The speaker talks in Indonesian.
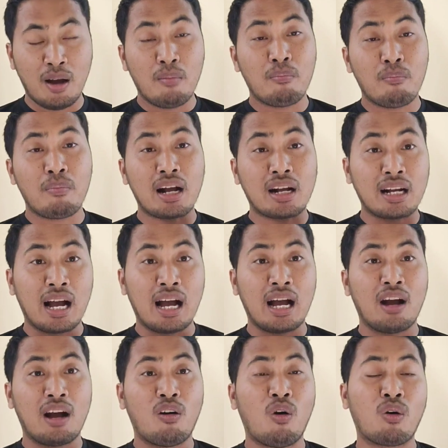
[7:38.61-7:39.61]

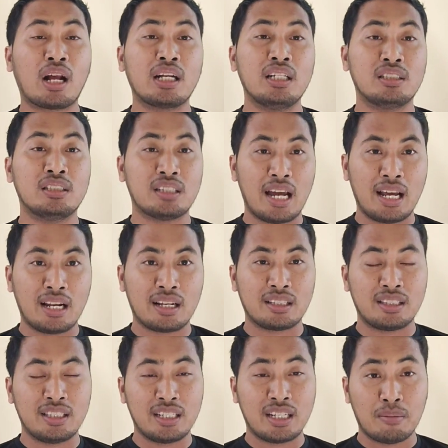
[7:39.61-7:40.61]
Maka orang Israel
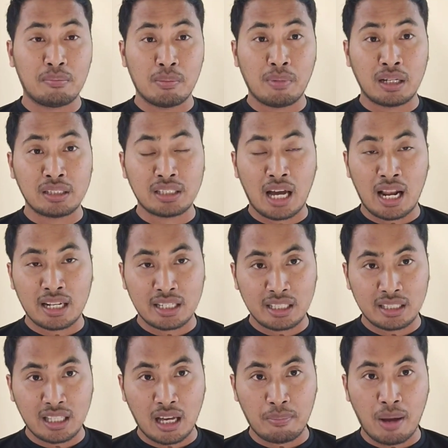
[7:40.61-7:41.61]
ketika membaca
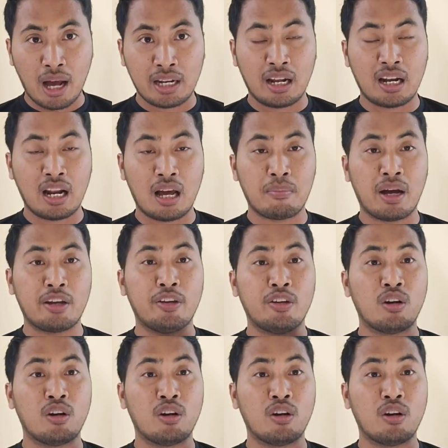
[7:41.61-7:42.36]
Alkitab ada nama